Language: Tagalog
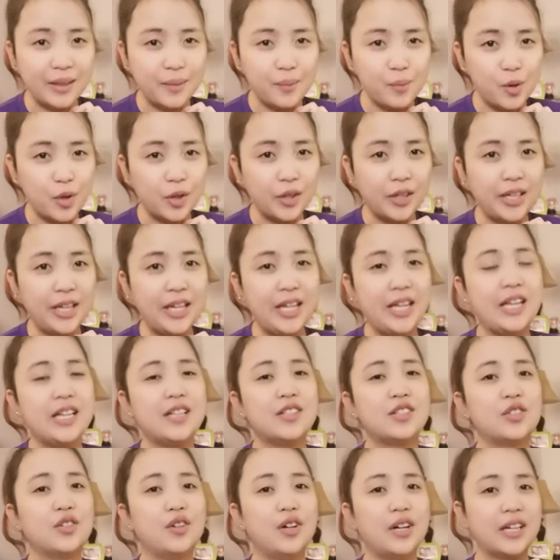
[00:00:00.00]
in the
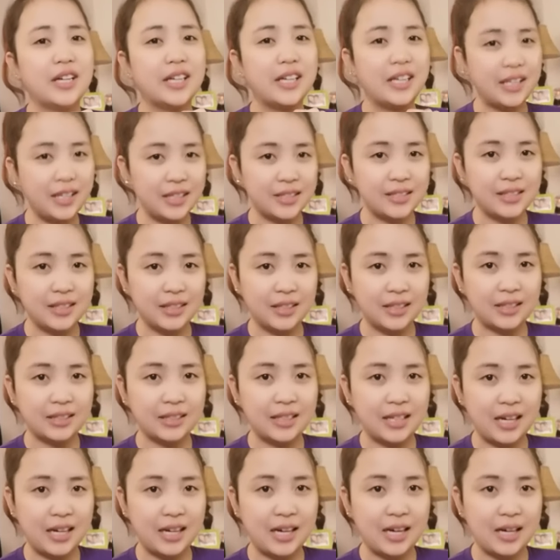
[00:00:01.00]
morning. So kagigising lang
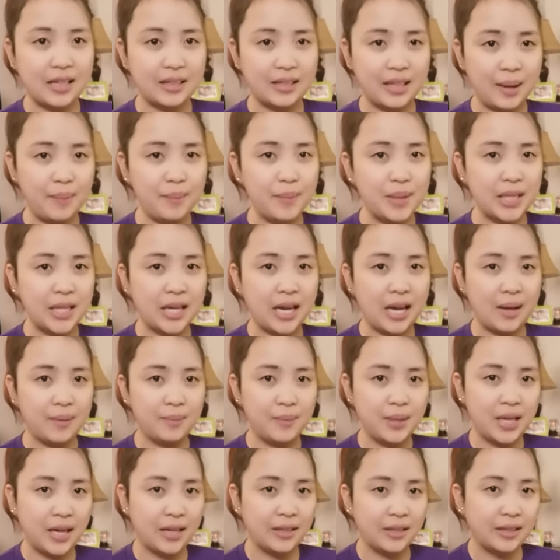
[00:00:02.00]
ng, namin ng
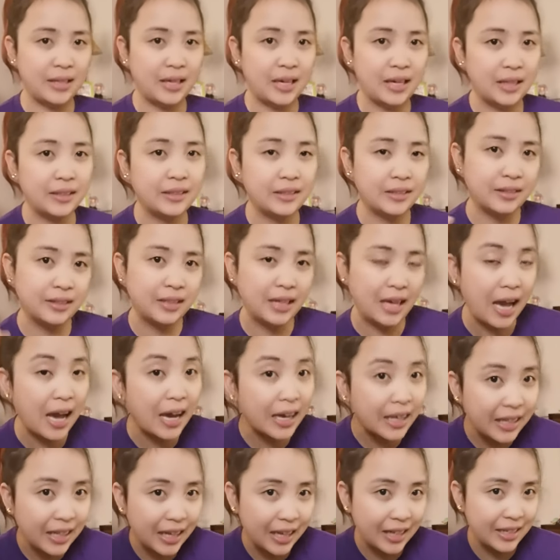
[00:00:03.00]
aming anak, ng
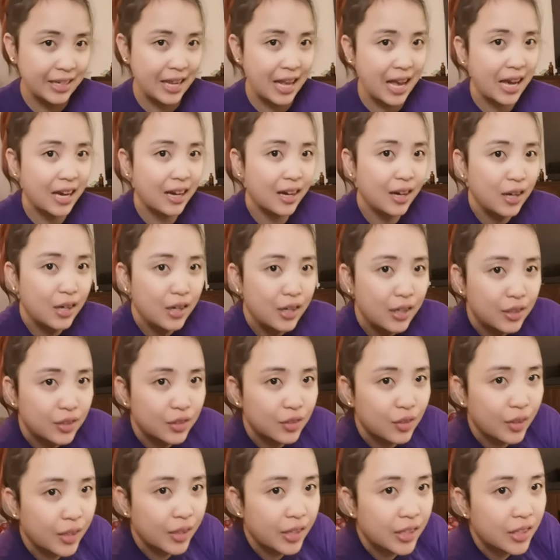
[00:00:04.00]
aking anak. So